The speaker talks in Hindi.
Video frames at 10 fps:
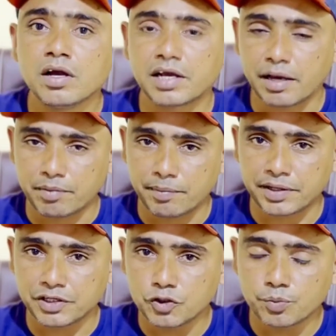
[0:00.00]
कैमरा
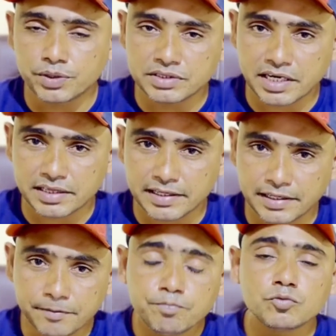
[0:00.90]
मैन यूपीज रहते
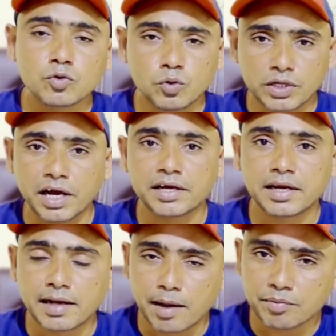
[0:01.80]
हैं तो उनके
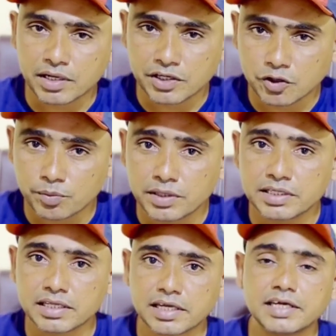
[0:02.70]
अंदर काम करने को मिल
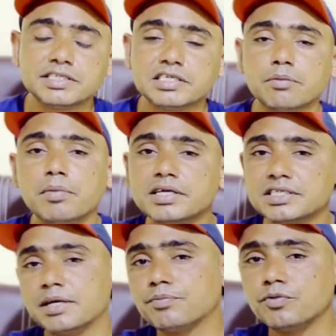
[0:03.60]
जाता है स्टेप बाय
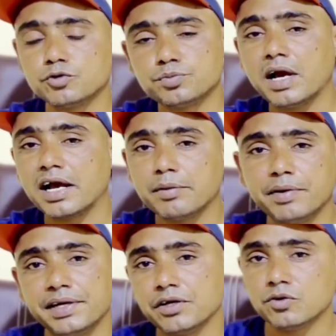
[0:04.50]
स्टेप उसमें आगे
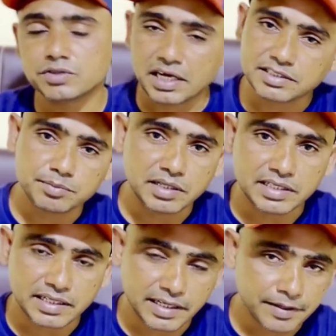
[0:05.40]
बढ़ने को चांस मिल
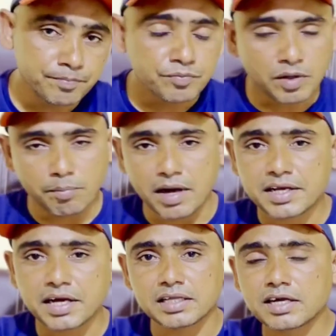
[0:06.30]
जाता है
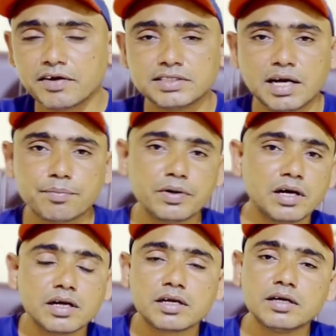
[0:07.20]
बाकी अदरवाइज़ आप
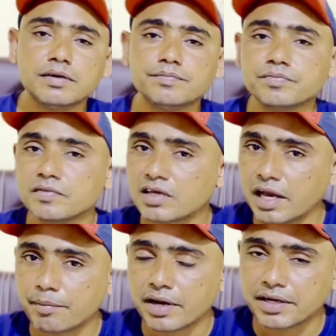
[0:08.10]
अगर
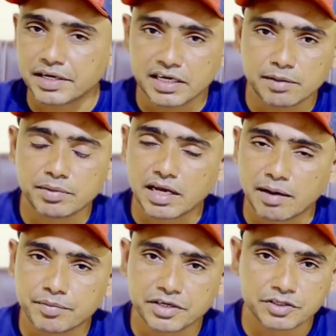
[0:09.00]
कैमरा अटेंडेंट में
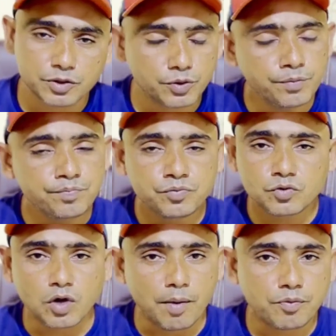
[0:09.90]
काम करते हो
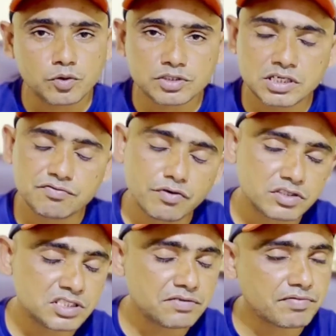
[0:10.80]
तो आपको सिर्फ और
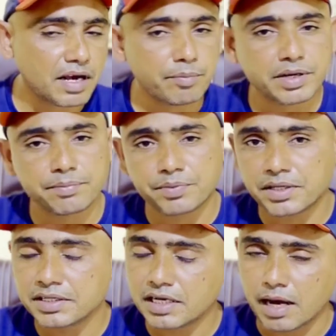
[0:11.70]
सिर्फ कैमरे पे
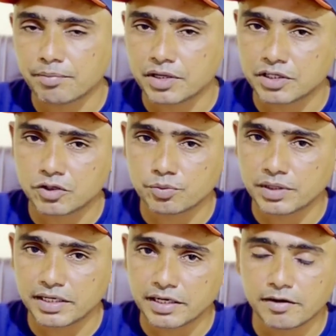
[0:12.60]
ही काम करने को
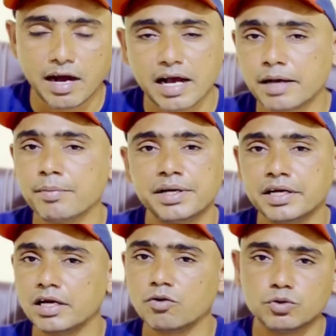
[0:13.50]
मिलेगा आगे
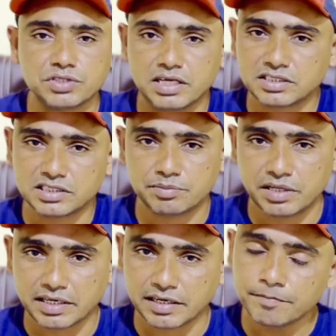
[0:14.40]
बढ़ने का कोई चांस नहीं
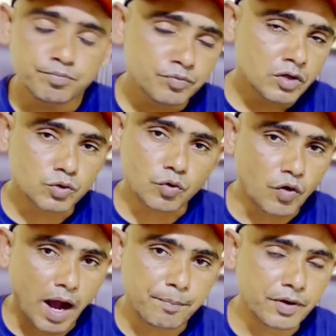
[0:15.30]
मिलेगा तो
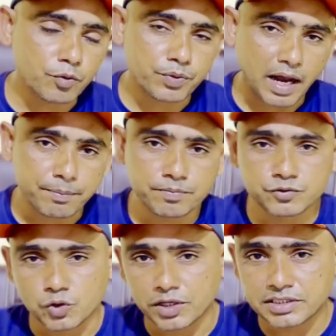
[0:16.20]
आपके ऊपर आप
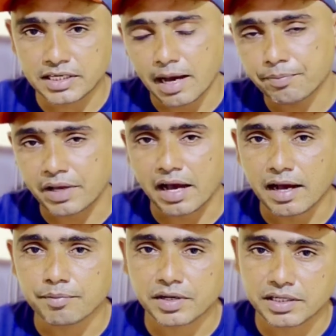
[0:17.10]
चॉइस है आप क्या
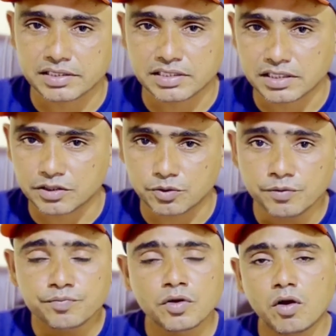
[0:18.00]
काम करना चाहते हो
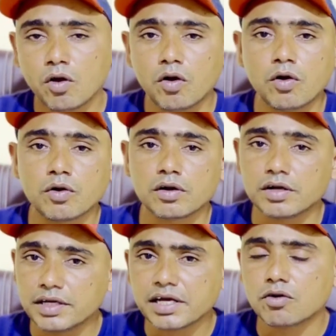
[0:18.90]
और
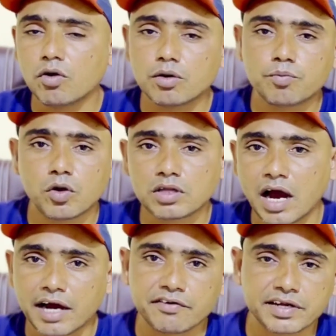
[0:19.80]
एक और बहुत
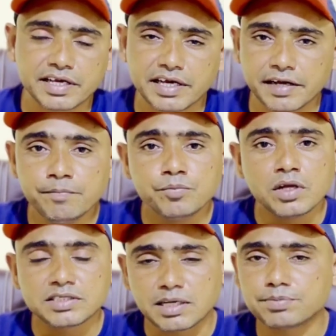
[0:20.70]
हार्ड वर्किंग है
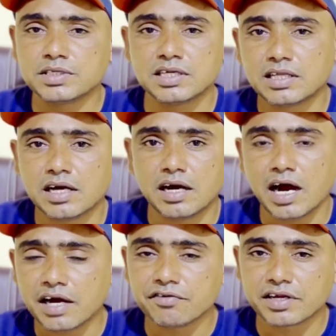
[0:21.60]
सबसे ज़्यादा
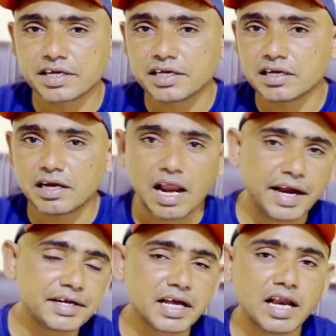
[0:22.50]
हार्ड वर्किंग
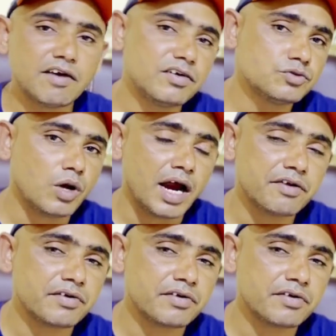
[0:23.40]
लाइट के अलावा जो हार्ड